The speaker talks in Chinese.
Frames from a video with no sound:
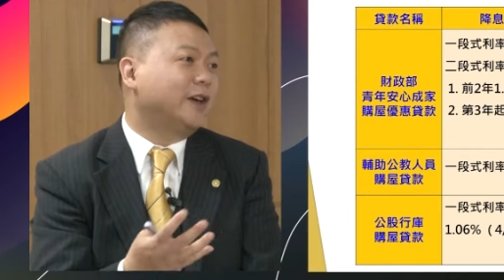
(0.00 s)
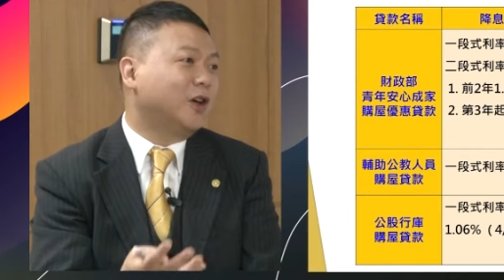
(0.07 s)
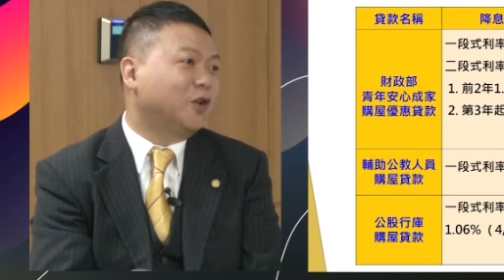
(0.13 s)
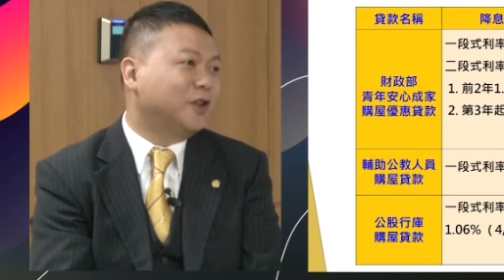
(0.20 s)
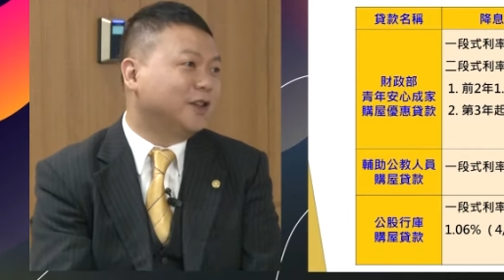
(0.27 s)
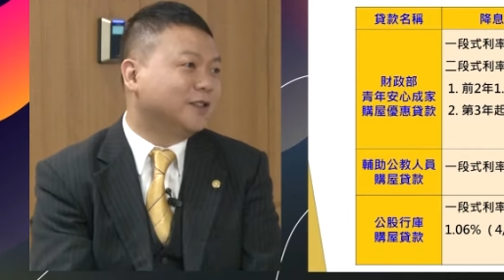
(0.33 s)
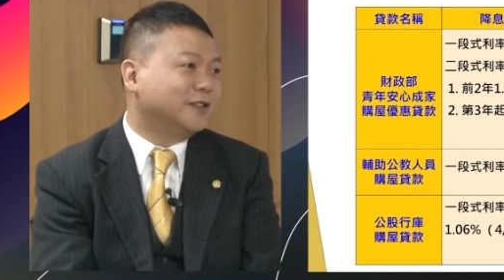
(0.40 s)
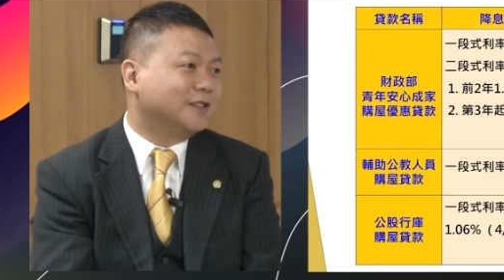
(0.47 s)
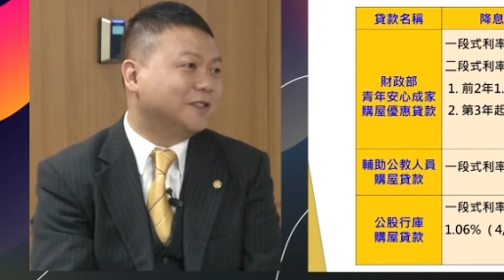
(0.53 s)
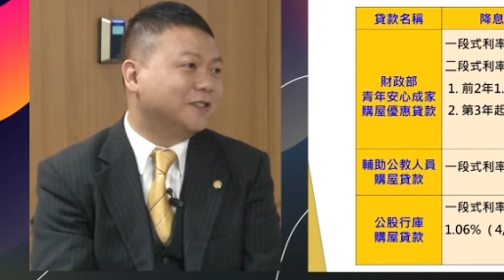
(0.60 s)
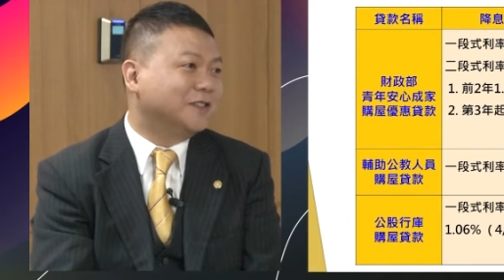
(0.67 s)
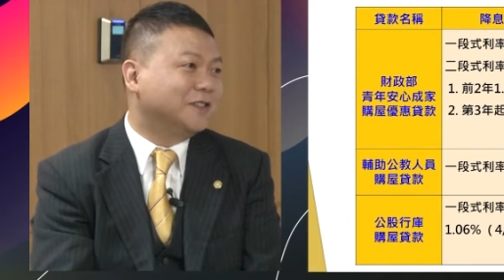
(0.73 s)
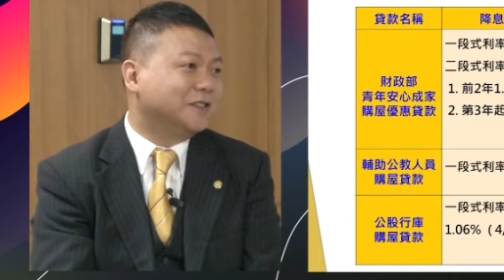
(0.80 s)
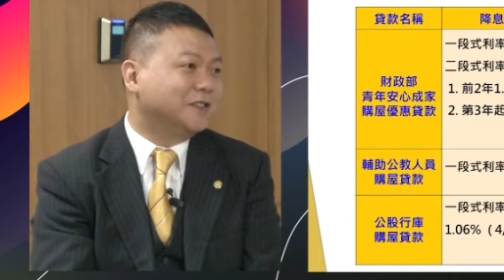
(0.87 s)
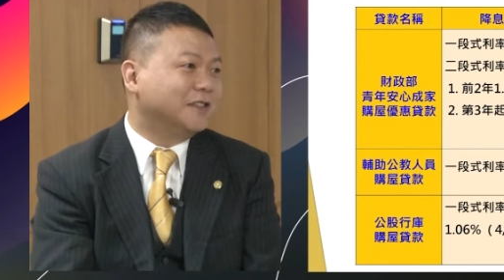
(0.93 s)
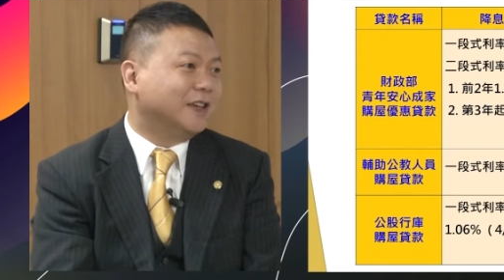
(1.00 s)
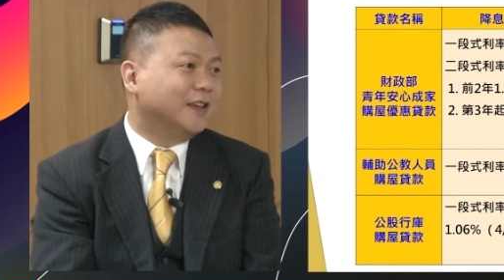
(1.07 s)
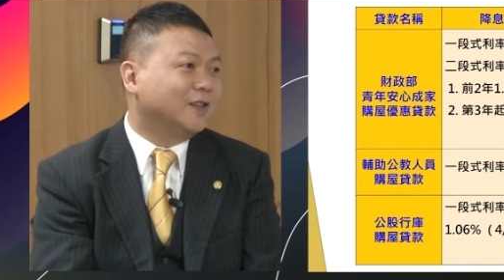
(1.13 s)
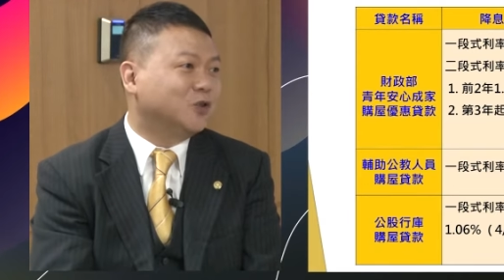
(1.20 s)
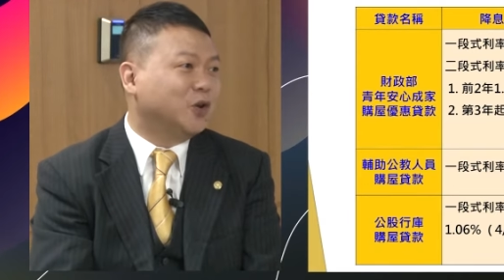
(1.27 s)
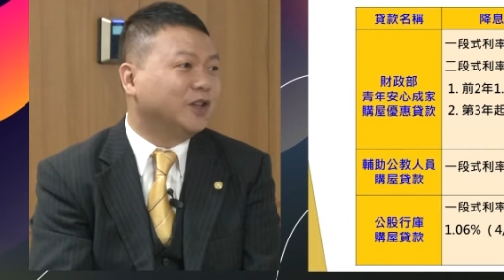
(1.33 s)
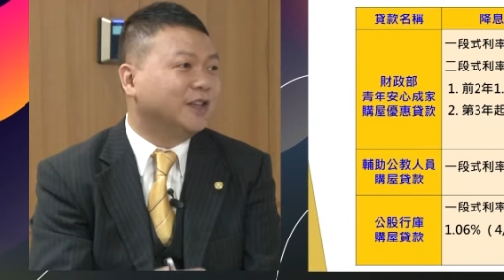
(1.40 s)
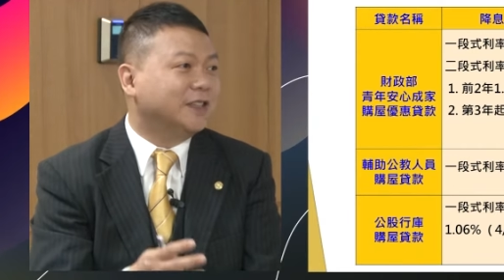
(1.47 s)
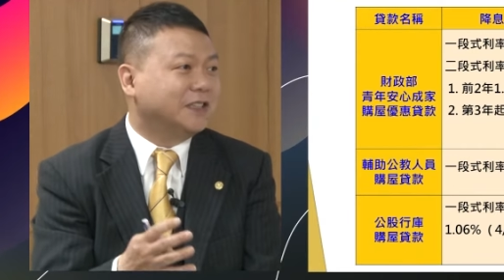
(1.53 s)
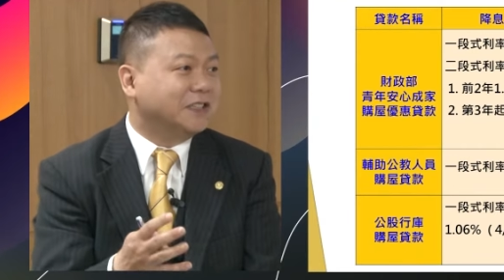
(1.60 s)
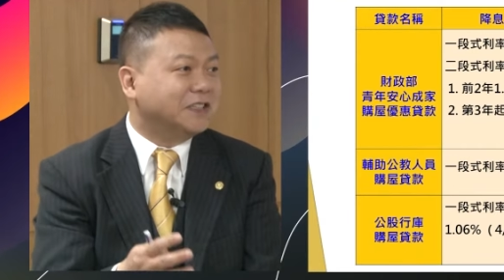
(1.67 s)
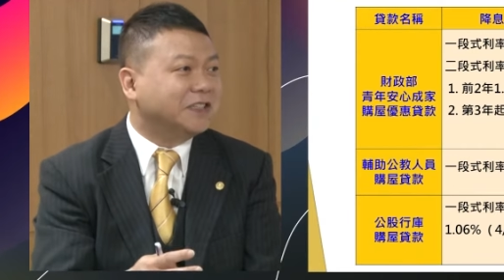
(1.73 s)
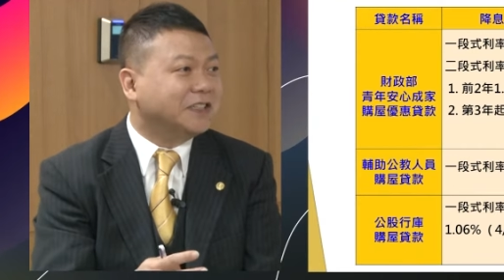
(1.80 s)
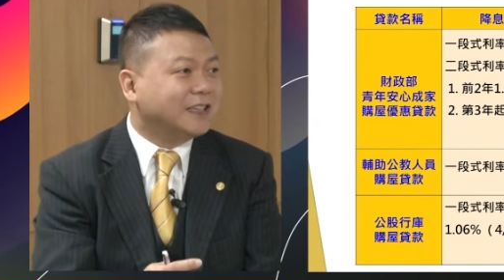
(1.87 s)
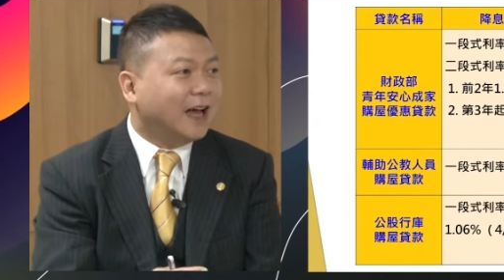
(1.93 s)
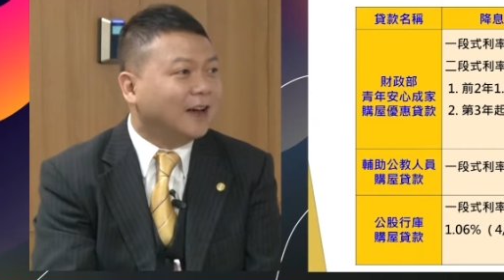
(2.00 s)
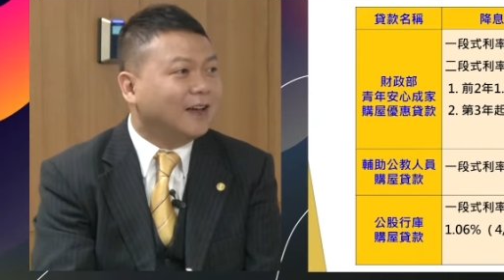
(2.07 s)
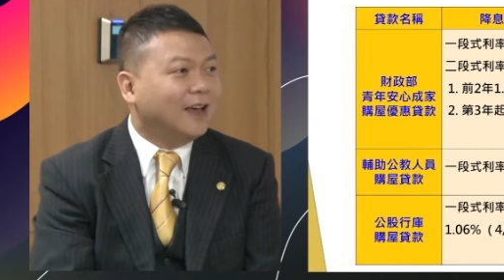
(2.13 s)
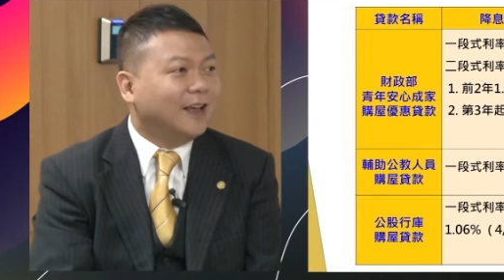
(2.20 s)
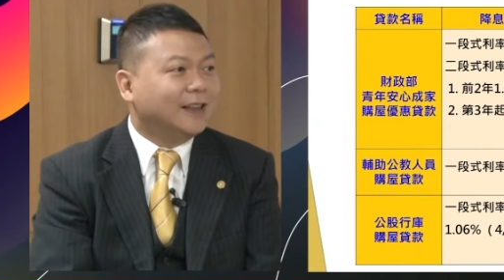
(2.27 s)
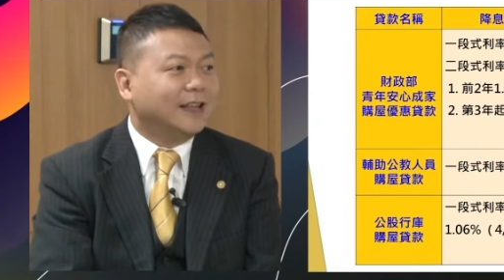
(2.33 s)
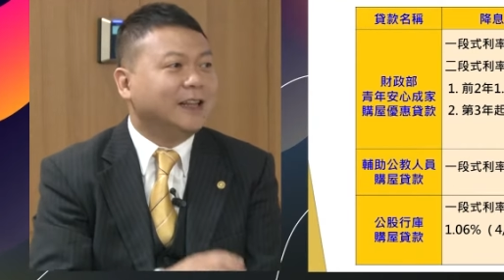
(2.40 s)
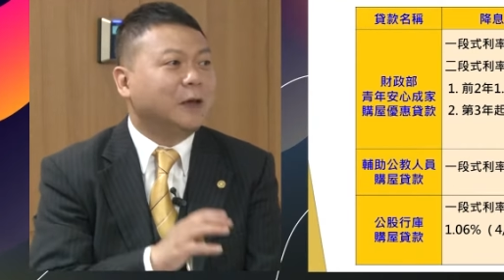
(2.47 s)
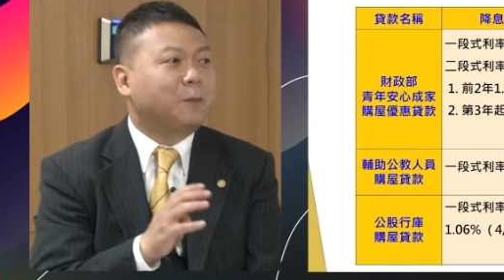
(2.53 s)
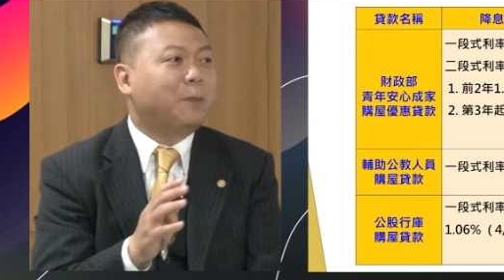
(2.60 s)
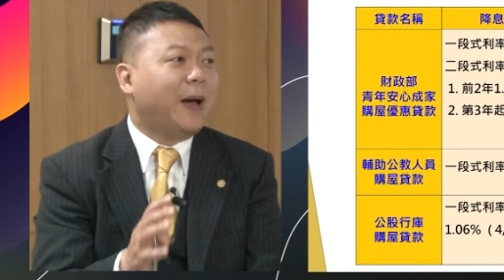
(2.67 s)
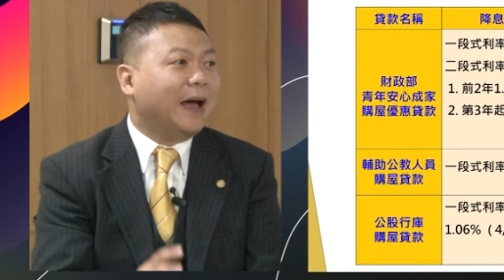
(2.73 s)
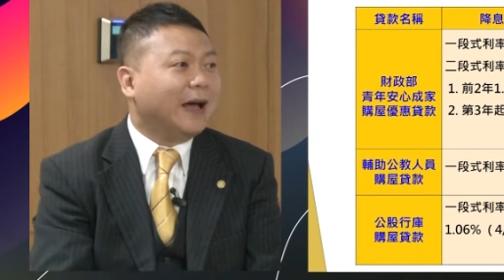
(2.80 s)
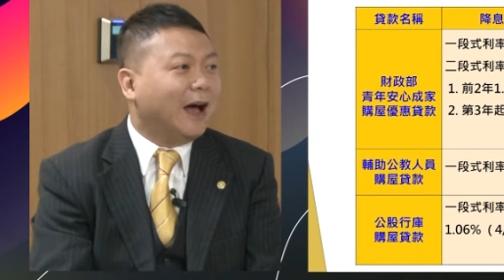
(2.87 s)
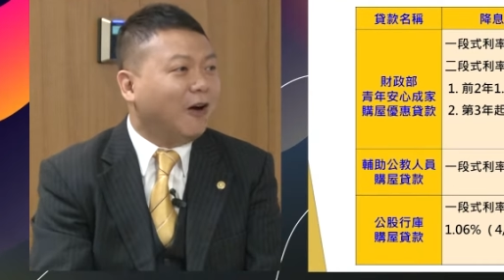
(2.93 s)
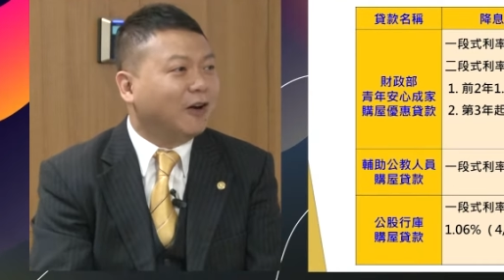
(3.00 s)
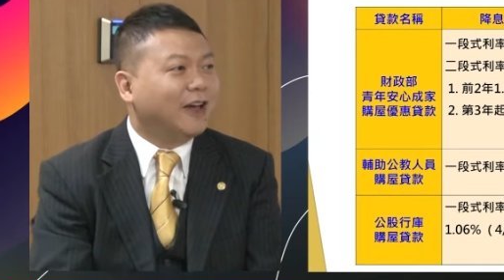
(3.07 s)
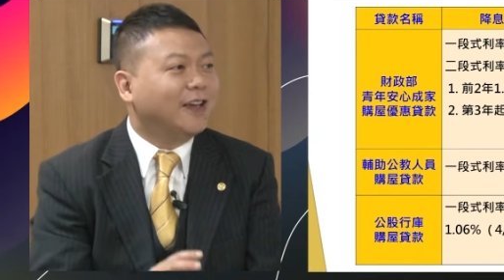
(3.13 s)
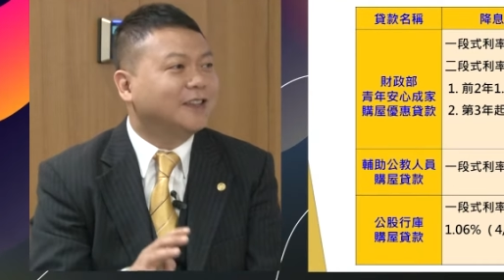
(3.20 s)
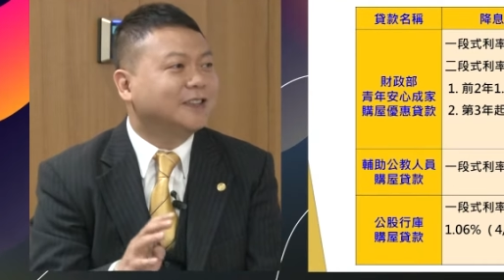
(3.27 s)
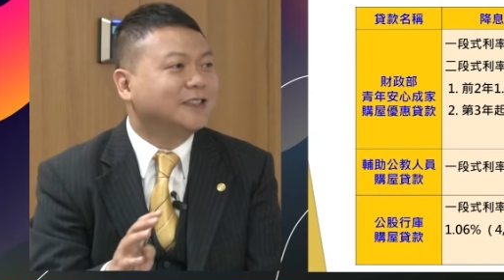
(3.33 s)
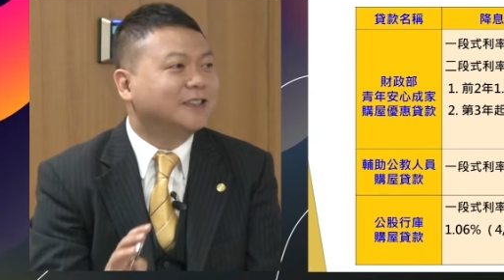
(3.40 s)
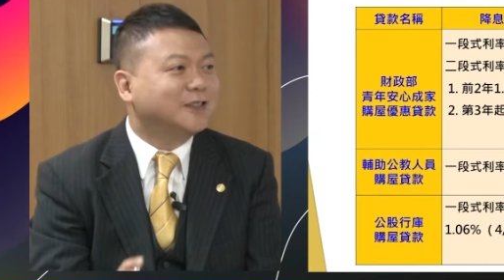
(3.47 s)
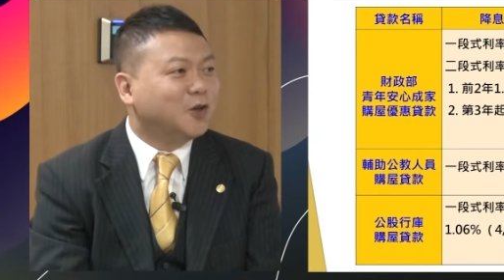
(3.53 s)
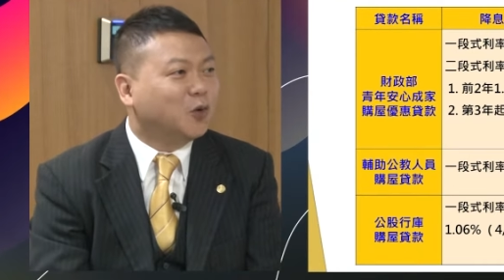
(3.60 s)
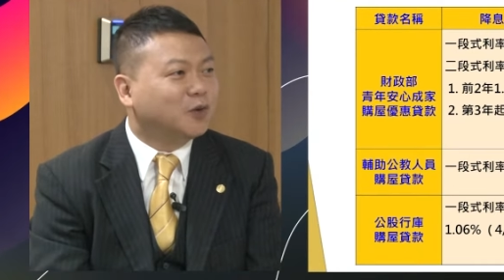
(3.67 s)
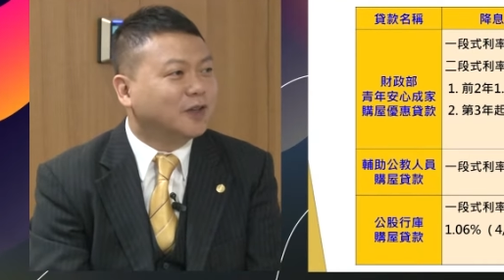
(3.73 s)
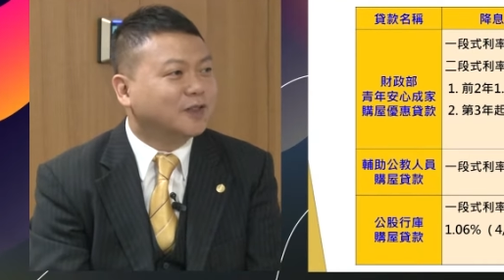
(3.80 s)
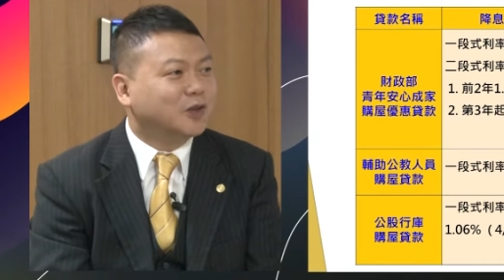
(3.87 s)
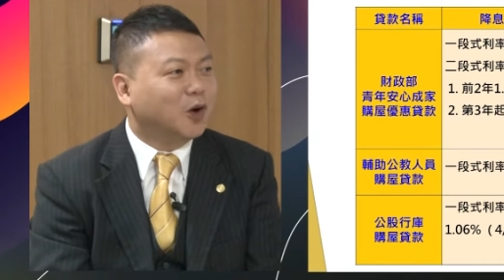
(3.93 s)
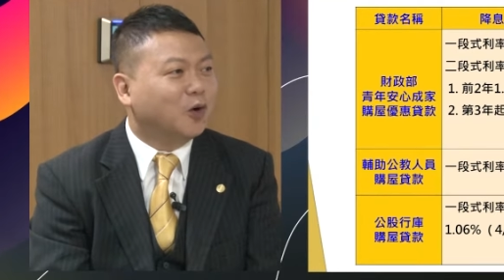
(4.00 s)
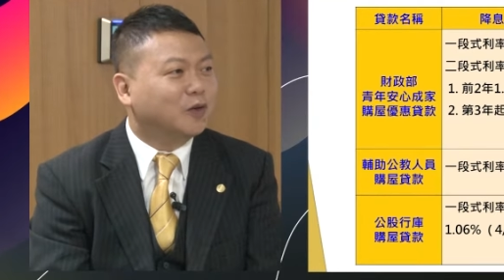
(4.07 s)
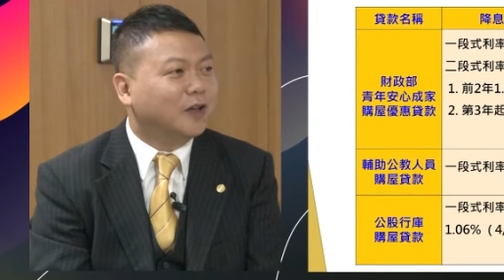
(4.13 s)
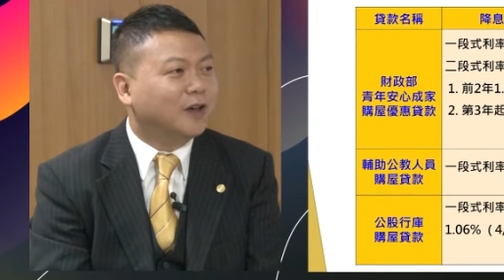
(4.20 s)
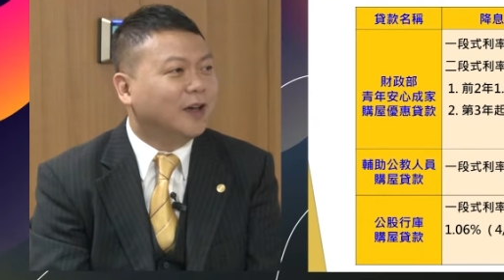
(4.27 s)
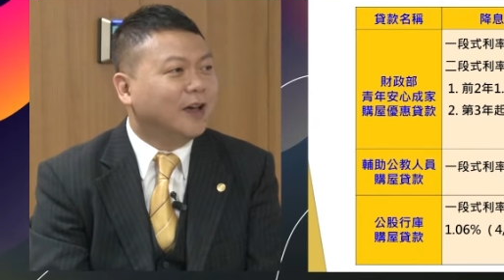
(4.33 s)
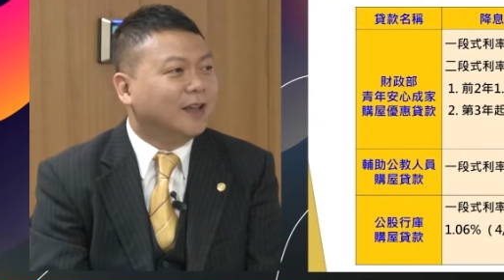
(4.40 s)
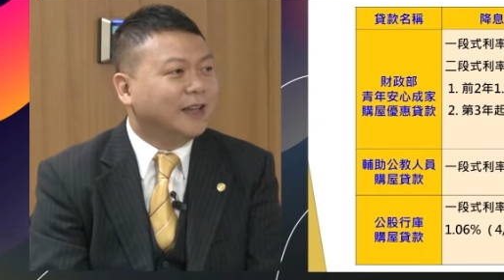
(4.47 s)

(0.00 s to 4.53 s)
要1个月的时间，所以你实际上等你办好可以试用的时候呢，